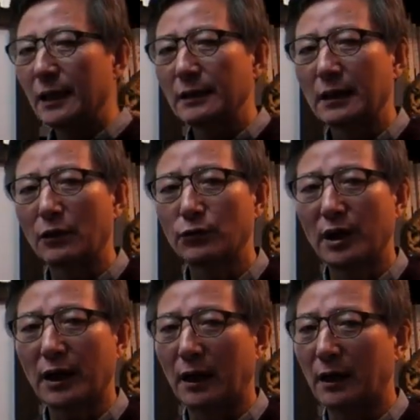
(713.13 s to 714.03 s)
사주에
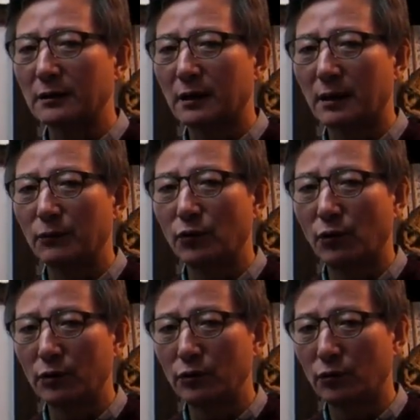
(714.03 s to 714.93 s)
강한
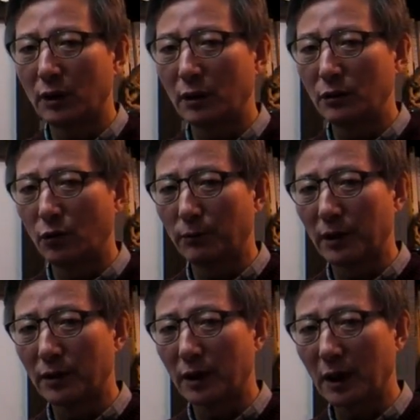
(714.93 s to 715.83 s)
사람도 이동할, 이동
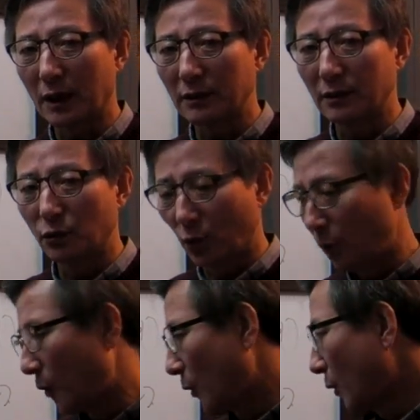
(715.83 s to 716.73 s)
변동할 가능성이
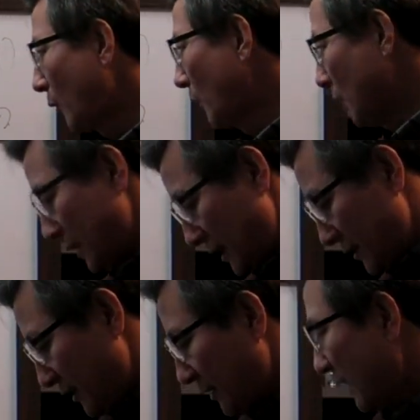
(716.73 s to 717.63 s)
높고
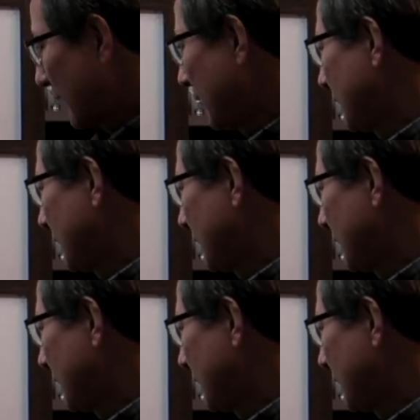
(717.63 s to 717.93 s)
지살,